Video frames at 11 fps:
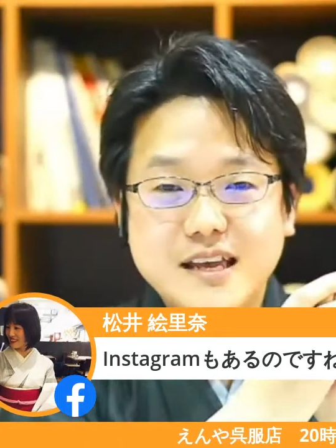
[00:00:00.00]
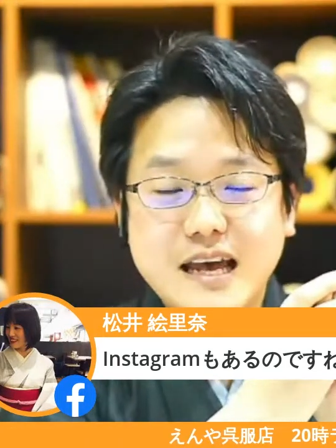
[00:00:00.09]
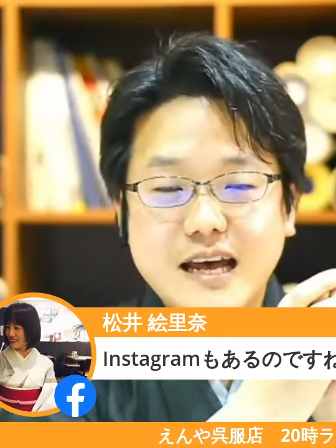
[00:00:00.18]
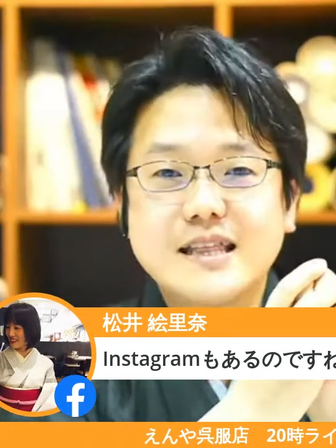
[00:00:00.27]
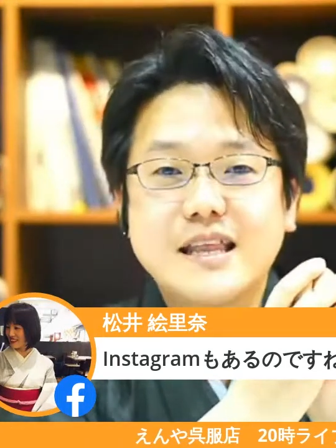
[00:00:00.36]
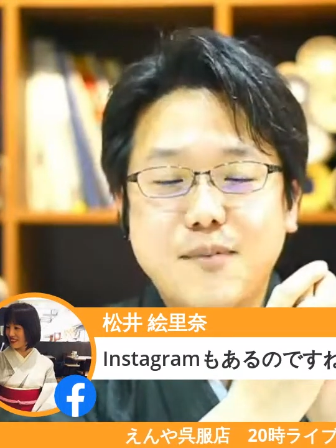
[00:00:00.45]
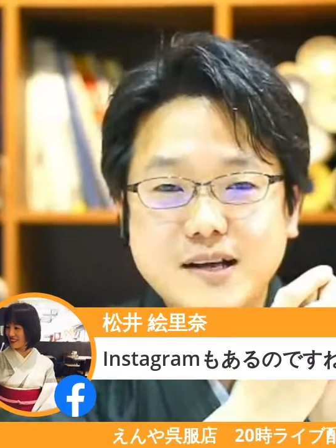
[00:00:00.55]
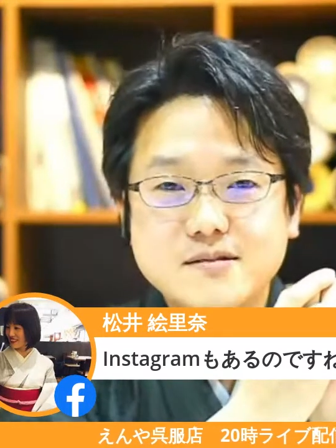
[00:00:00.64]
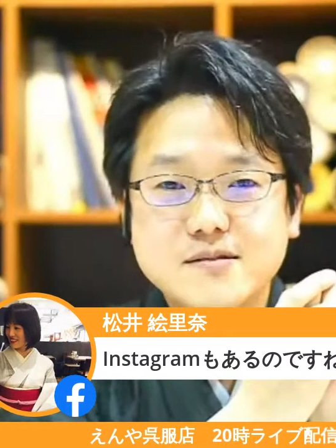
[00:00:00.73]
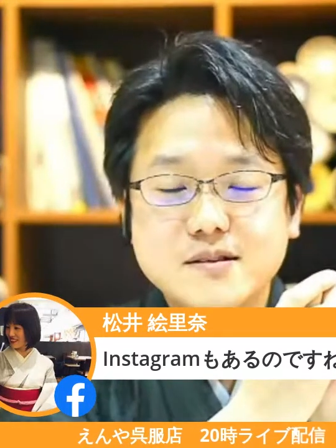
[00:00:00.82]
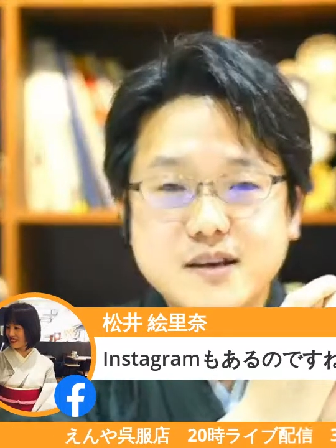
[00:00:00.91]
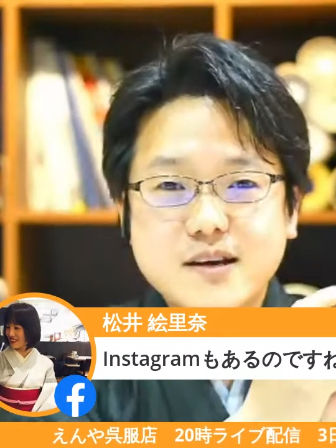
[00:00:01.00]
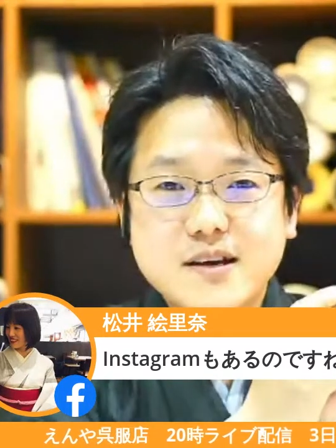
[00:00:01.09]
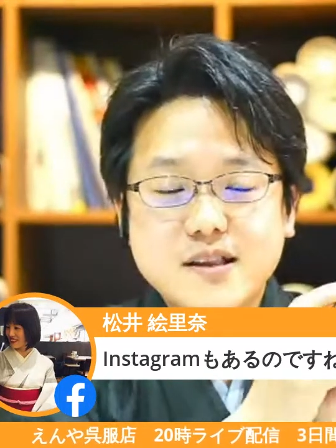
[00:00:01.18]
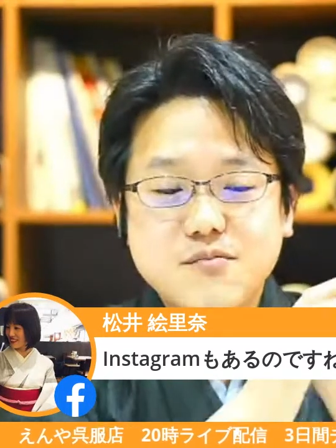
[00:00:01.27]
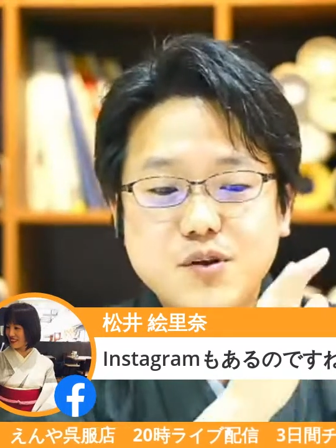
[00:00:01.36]
やってます。
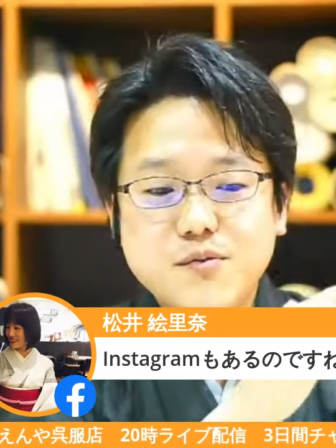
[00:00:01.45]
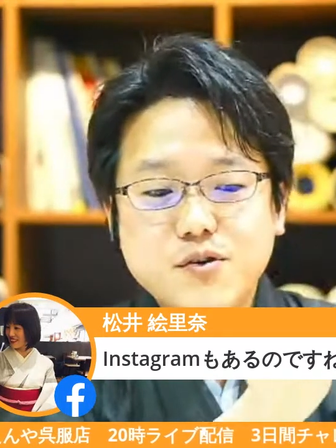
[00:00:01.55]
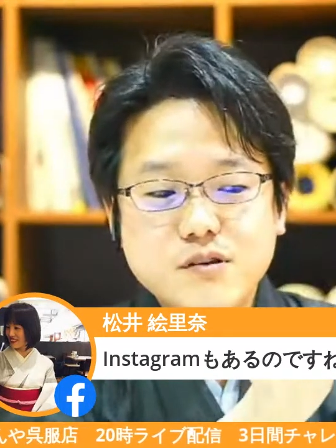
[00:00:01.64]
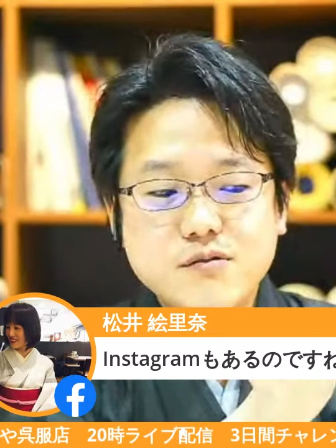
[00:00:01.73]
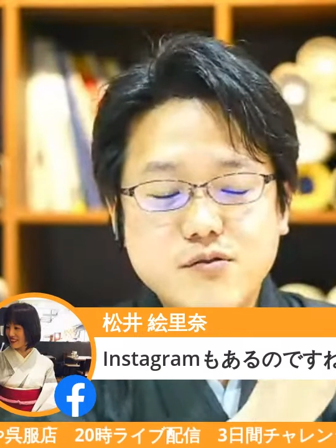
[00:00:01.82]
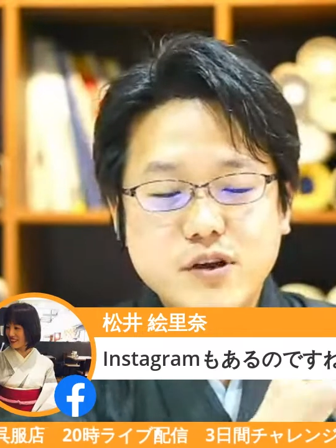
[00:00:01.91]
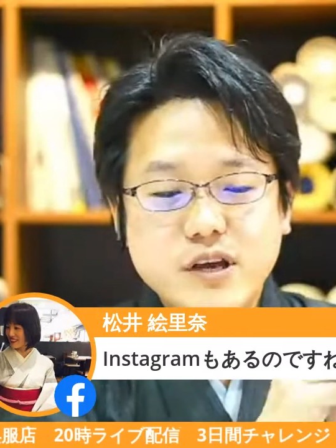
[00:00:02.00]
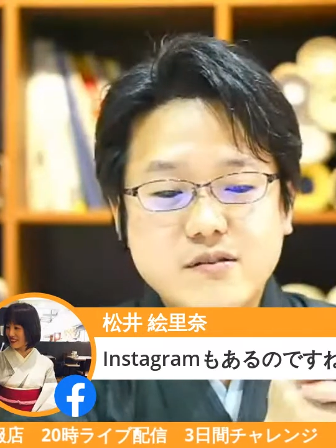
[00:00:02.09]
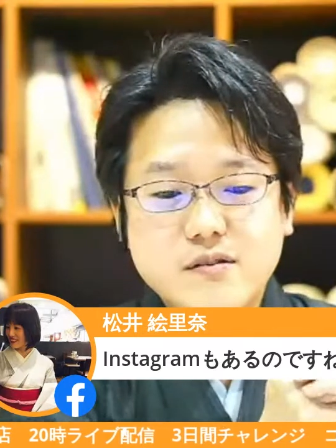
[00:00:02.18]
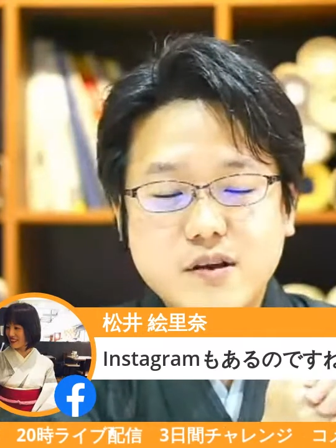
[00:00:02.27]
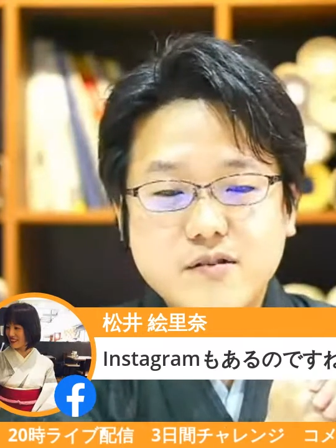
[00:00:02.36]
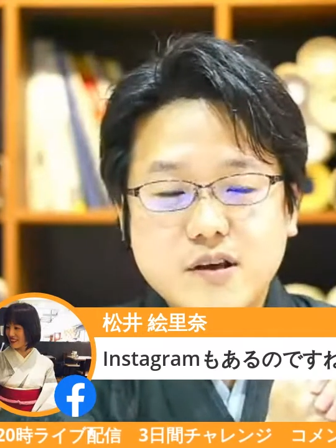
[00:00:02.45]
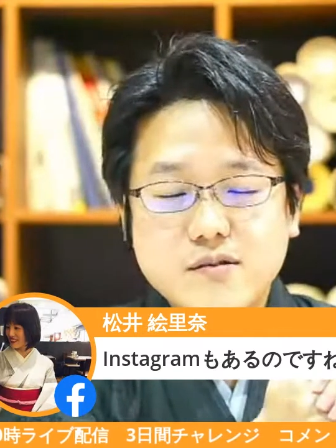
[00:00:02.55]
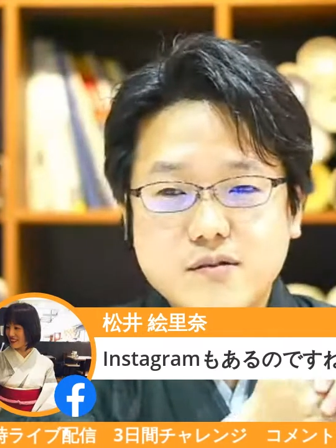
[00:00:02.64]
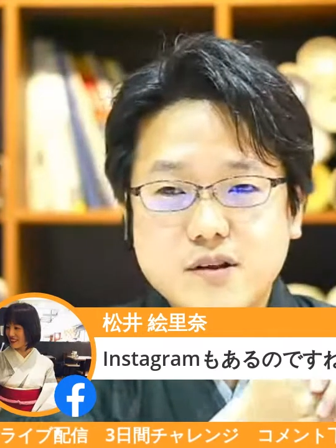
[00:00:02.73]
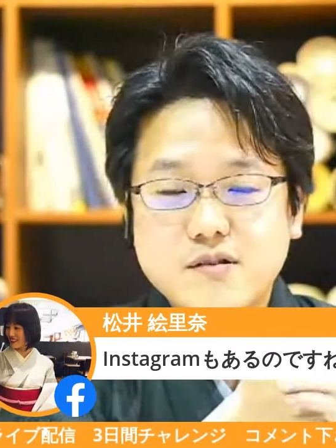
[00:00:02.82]
で微妙にその
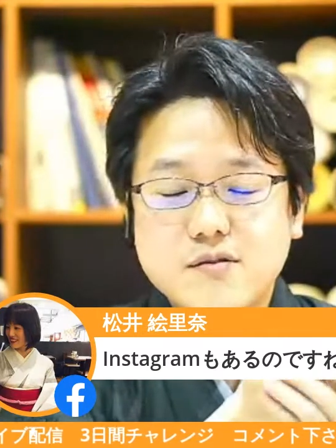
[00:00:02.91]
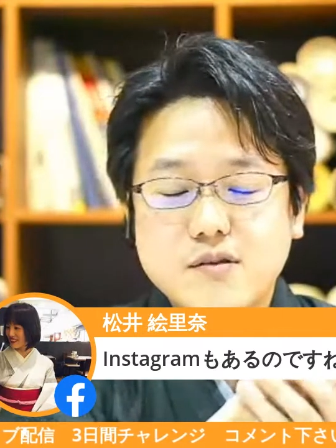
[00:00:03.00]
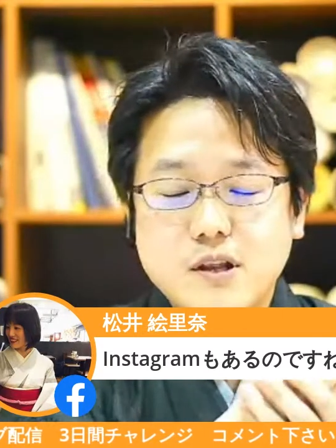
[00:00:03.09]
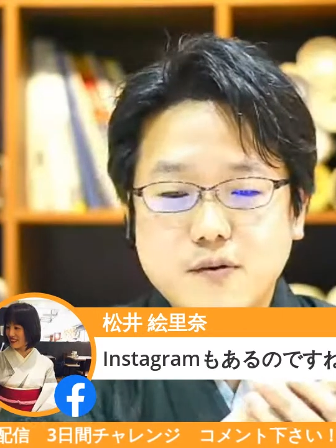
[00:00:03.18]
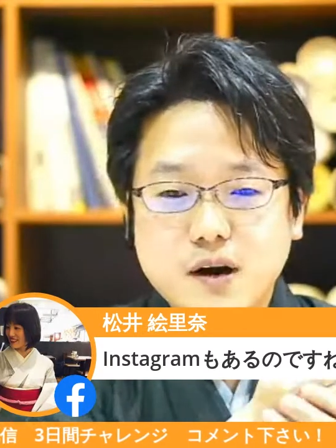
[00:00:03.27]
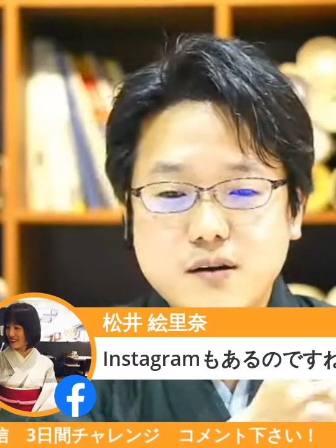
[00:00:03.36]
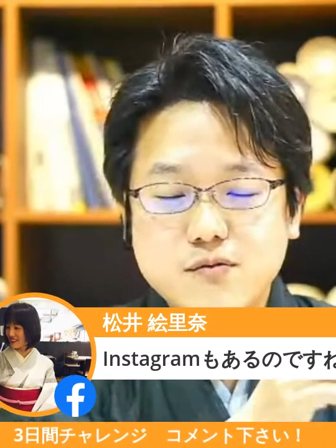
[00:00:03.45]
SNS については、